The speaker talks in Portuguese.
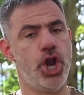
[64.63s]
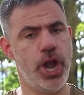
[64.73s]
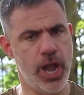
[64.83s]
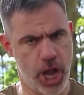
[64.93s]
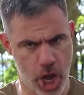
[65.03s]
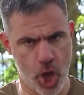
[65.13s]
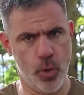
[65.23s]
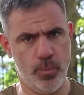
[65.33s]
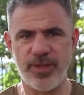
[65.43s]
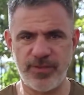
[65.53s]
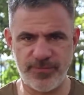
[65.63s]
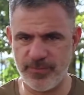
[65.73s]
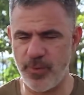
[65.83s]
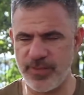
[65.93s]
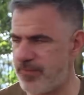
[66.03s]
Não. Quantas,
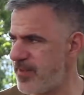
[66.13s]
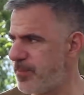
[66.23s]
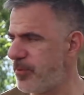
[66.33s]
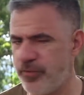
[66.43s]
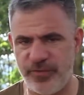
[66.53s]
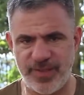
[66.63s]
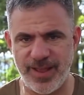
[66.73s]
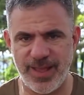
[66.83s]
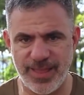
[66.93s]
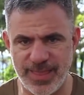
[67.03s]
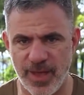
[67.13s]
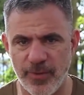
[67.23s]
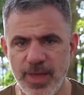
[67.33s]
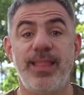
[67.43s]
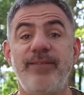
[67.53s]
quantas vezes posso dizer não?
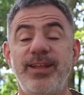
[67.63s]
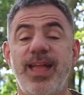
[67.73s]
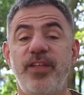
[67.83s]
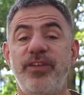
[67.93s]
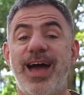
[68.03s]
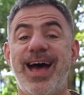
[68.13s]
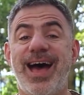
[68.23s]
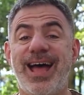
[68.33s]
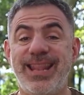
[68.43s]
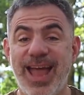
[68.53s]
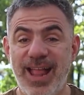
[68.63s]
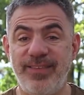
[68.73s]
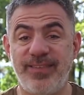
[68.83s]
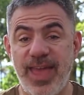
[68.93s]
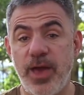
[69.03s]
Na verdade, a
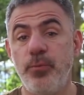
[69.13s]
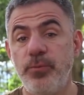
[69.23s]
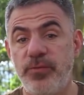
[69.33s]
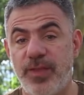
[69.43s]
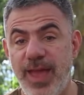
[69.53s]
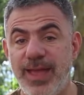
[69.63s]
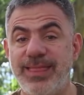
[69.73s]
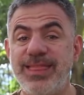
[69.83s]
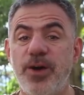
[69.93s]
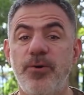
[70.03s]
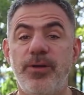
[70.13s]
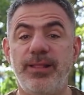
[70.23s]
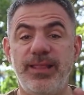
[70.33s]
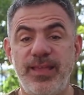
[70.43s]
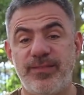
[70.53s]
análise que eu usei não
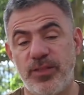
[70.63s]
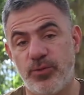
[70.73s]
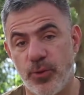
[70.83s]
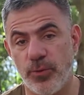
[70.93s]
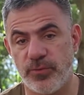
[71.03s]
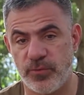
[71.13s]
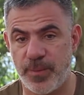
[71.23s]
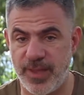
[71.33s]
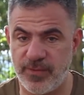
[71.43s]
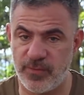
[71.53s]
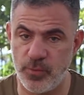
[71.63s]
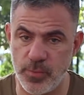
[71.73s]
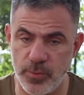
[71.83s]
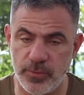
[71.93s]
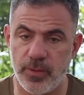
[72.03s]
lista todos os países do
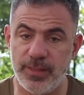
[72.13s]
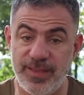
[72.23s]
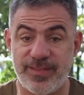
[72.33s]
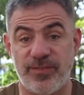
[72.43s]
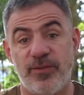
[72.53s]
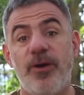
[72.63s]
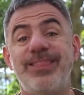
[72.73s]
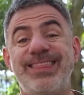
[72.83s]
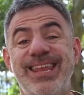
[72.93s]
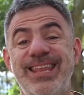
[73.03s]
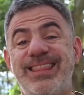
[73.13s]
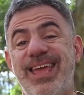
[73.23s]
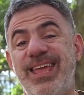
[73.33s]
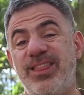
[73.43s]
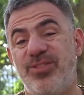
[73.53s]
mundo, lista só
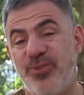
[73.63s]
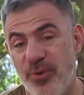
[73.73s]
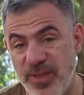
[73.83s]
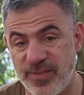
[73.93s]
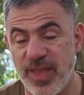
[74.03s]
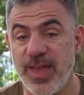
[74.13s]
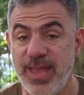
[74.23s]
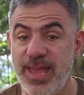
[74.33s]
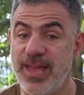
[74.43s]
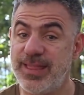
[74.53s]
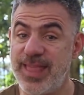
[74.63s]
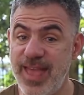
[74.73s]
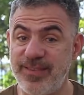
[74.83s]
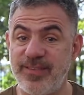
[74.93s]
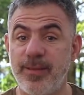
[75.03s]
32. E
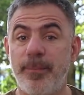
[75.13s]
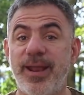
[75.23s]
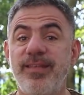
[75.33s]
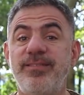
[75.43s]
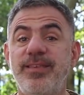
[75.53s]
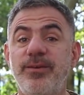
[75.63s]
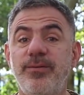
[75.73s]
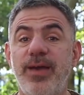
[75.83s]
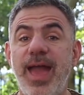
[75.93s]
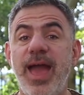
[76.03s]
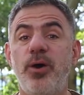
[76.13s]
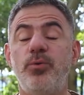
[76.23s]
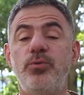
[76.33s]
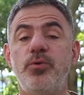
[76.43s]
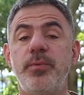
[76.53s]
desses, Brasil é
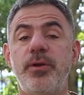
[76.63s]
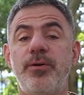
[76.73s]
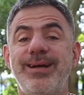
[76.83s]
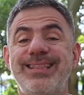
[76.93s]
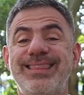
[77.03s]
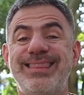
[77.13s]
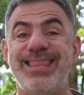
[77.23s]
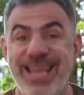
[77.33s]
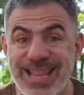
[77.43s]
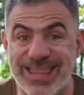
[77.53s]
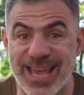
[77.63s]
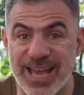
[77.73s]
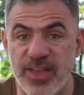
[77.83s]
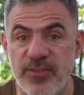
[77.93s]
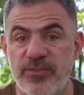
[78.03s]
o número
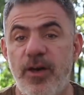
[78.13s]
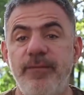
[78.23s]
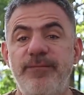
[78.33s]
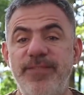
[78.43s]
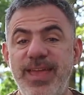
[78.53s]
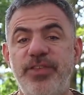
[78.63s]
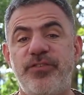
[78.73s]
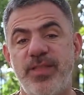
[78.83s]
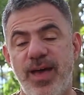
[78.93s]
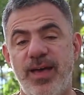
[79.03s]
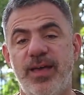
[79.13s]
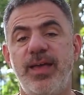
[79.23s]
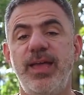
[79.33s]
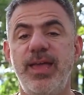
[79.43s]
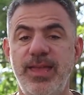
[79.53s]
30. Só Vietnã
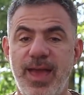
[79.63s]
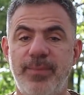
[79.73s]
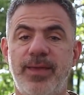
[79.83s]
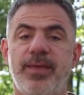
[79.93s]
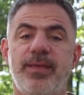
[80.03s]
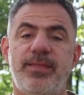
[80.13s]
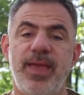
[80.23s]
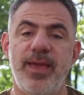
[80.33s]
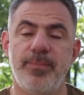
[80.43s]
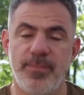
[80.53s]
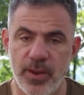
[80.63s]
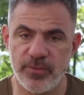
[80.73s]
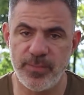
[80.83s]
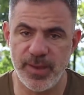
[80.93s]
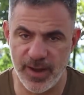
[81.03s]
e Iêmen têm
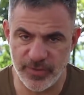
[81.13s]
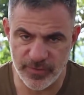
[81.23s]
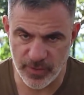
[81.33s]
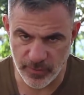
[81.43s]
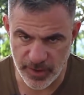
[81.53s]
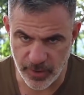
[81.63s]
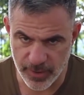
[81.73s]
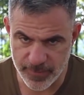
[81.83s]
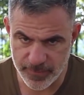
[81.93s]
menos imigrantes em Nova York.